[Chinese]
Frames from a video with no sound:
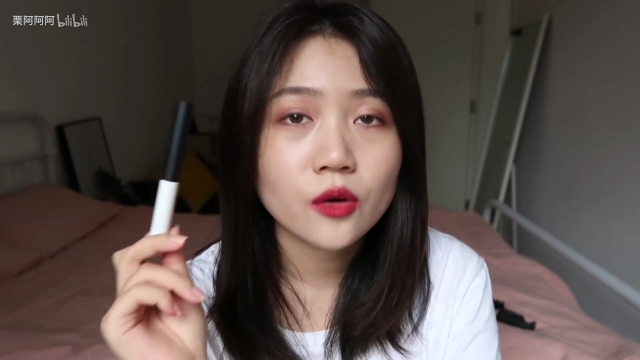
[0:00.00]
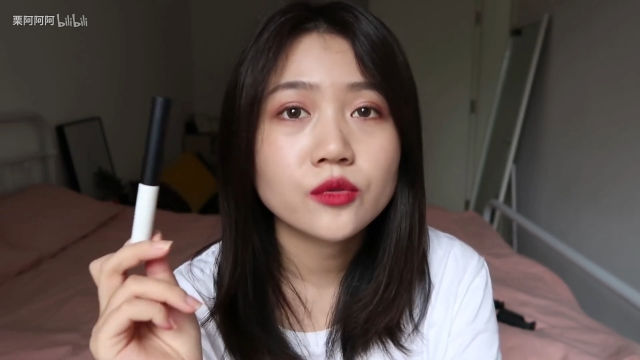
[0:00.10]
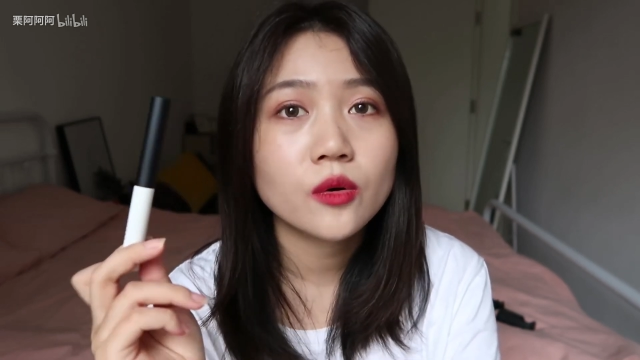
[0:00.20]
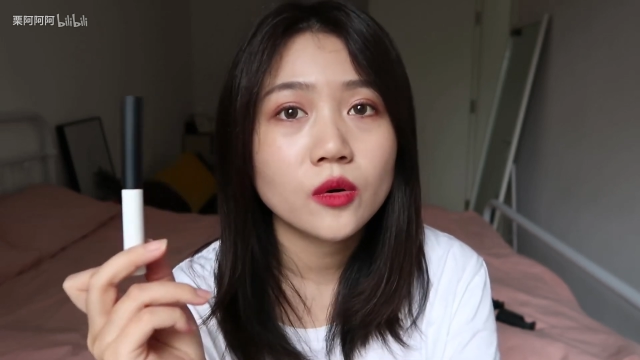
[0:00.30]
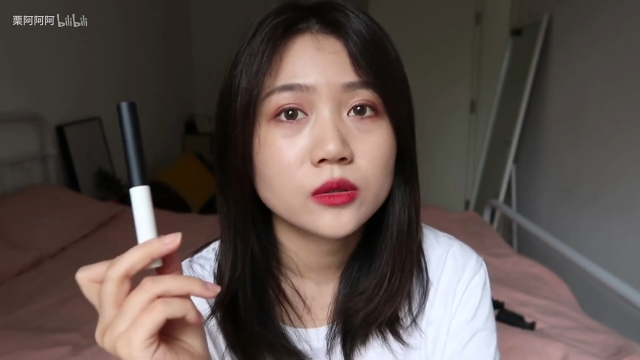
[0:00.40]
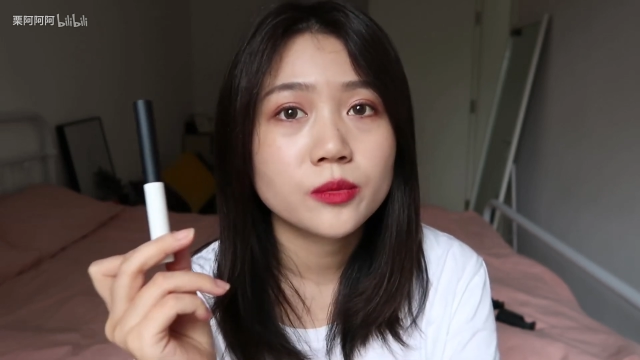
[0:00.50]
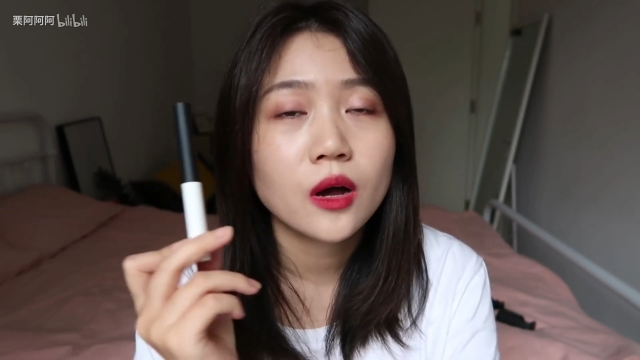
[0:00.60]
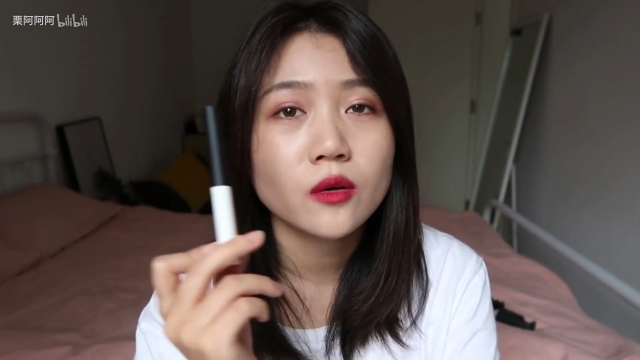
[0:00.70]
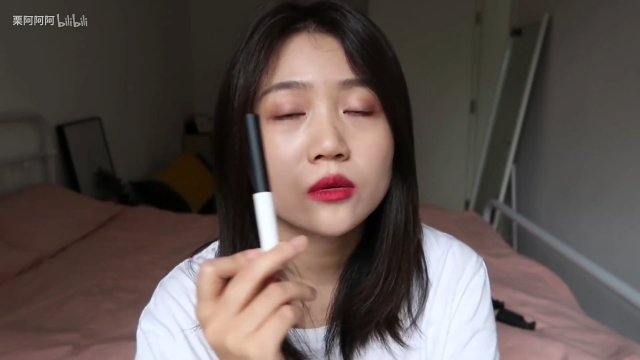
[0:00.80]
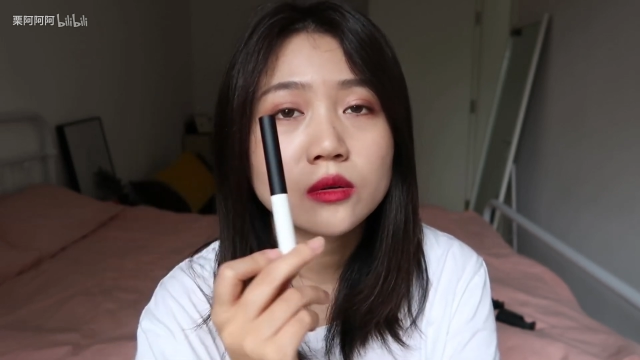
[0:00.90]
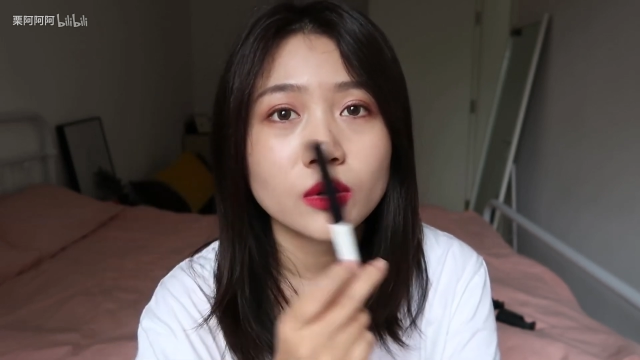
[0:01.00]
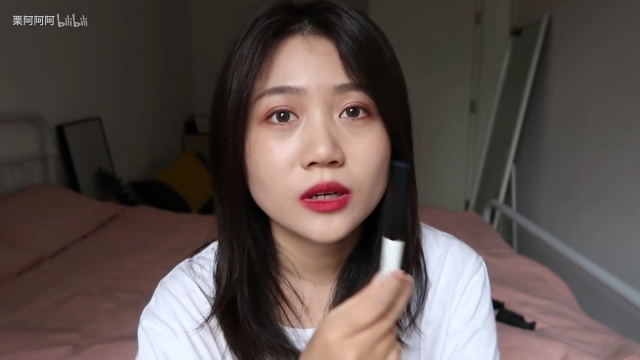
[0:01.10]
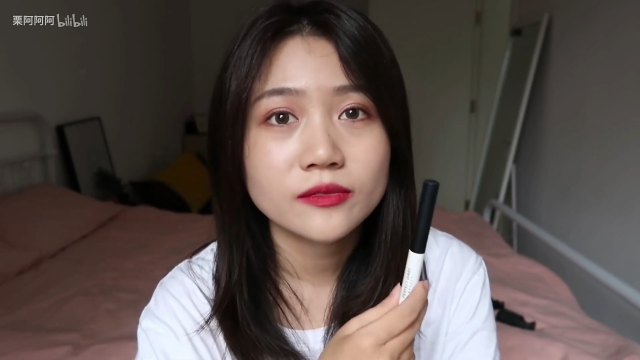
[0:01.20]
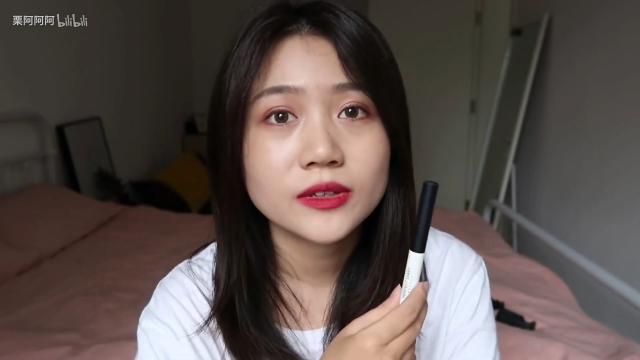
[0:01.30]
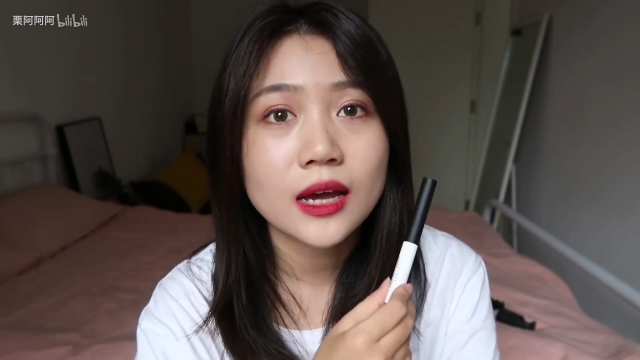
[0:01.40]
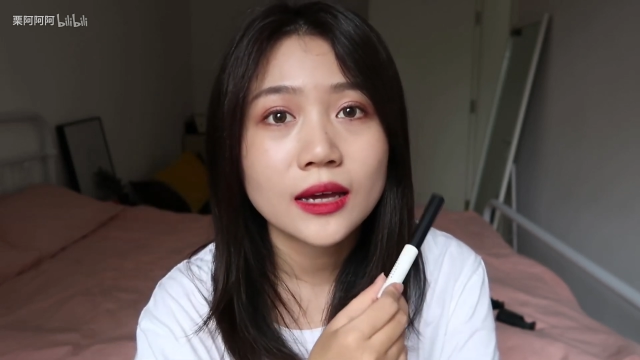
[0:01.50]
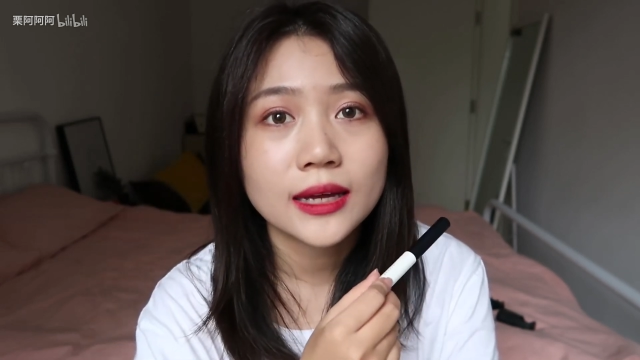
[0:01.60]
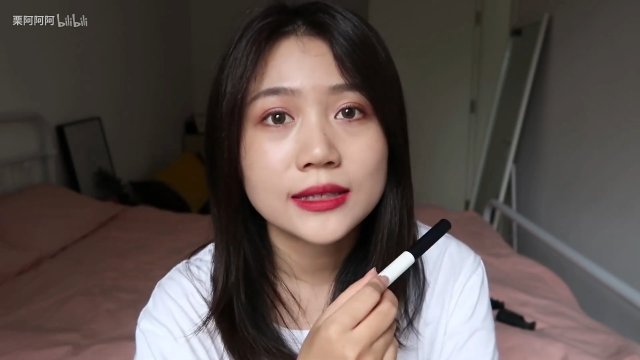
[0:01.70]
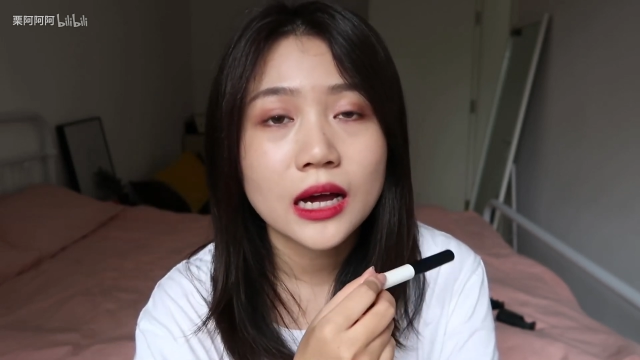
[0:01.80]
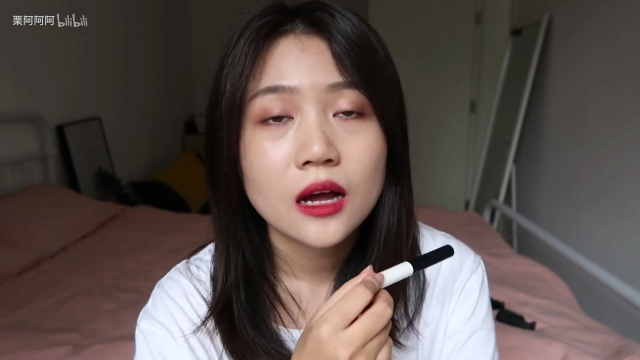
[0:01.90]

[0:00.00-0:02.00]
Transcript: 好用或者不好用的，都可以分享给大